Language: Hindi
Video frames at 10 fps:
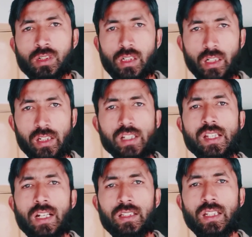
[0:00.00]
करने
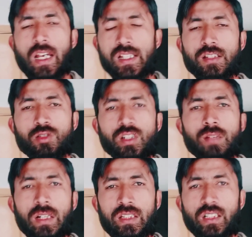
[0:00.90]
से आती है ऐसे तो नहीं ना
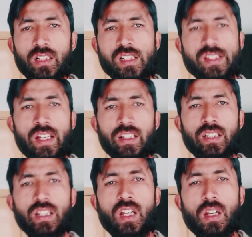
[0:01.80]
बातें करने से आएंगी